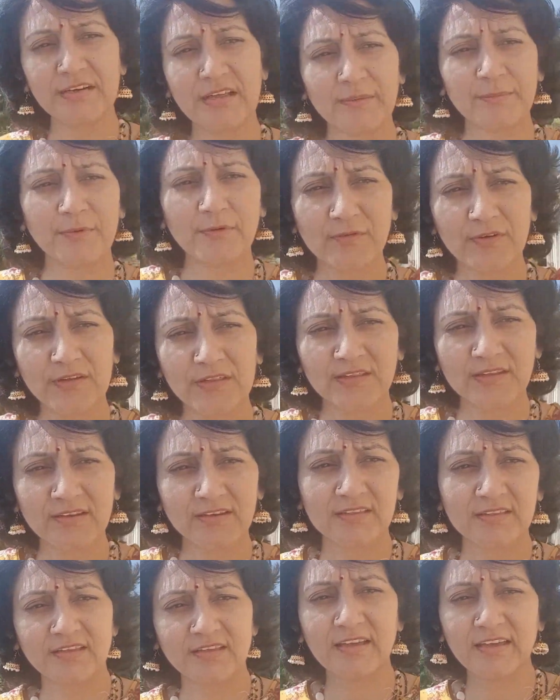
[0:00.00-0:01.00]
टाइप ऑफ वेदर
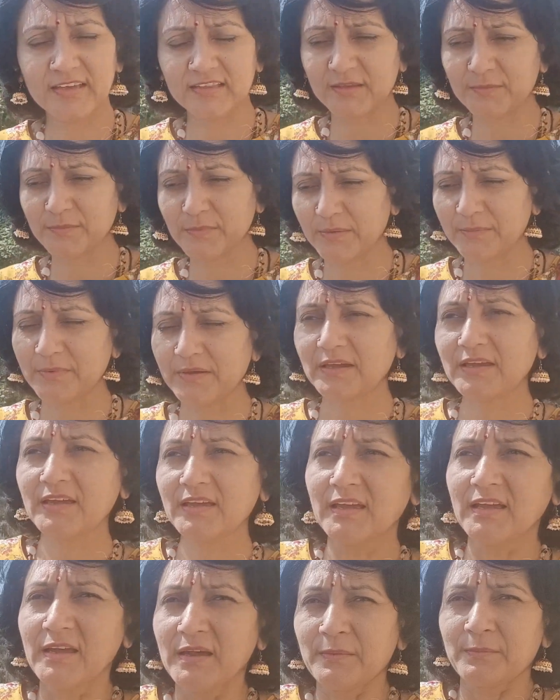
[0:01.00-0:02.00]
रहता है एक दिन में हमें
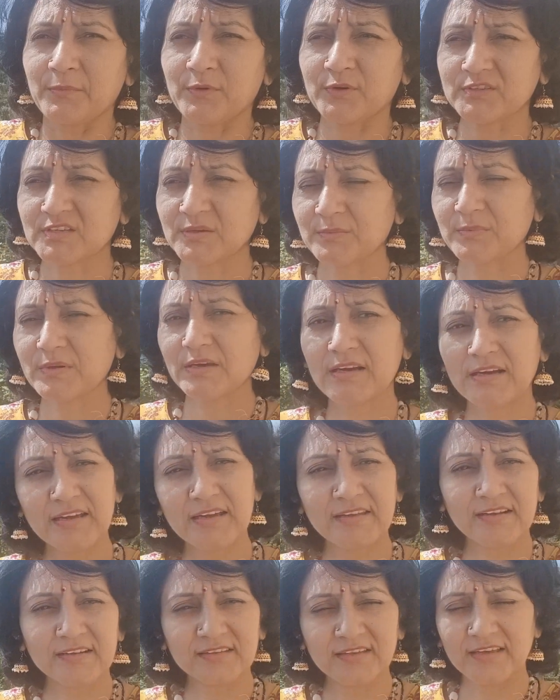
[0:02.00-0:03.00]
मौसम के कई
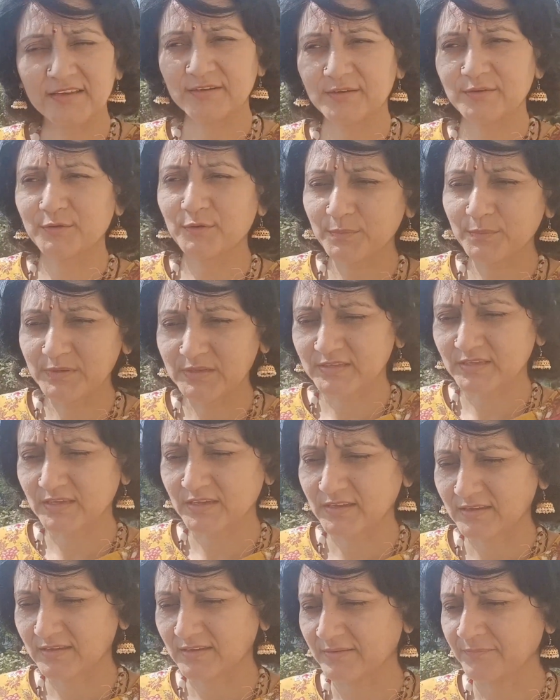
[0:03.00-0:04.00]
रंग देखने को मिलते
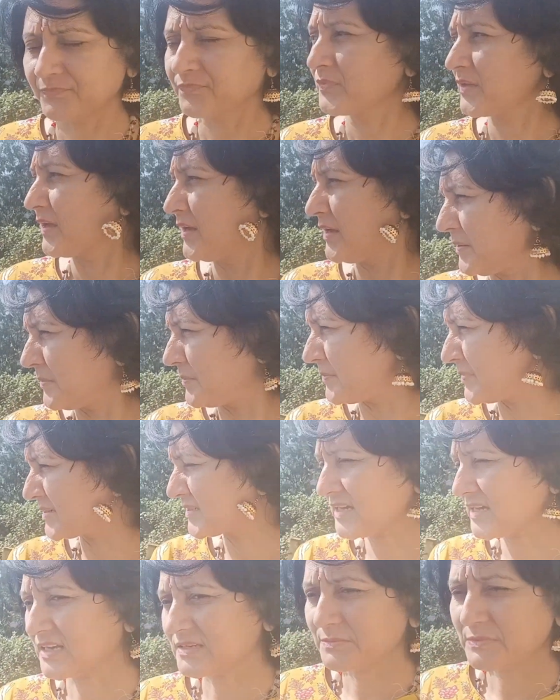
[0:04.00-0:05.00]
हैं बस
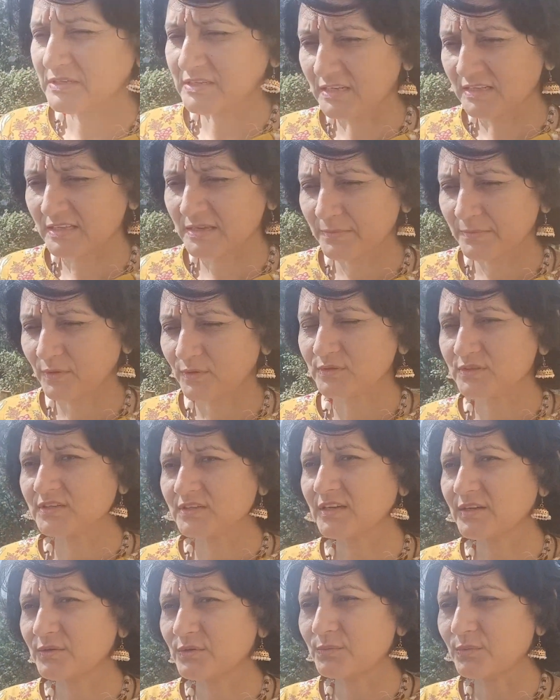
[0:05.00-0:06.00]
आज मैं जल्दी पहुँच
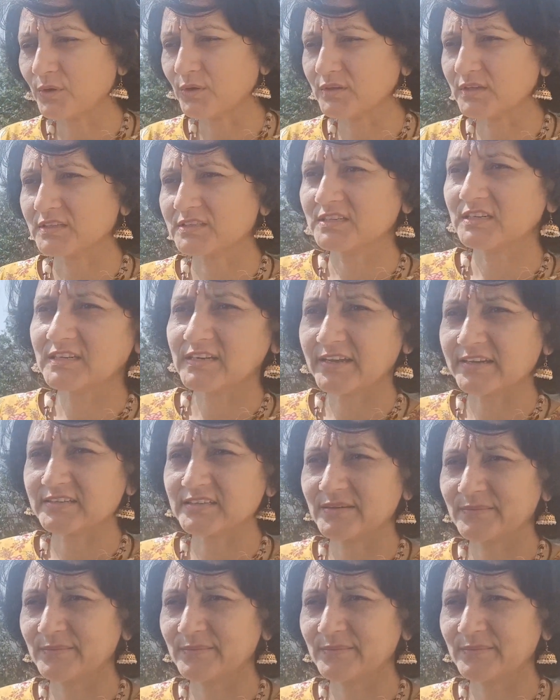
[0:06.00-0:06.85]
गई हूँ बहुत अच्छी टैक्सी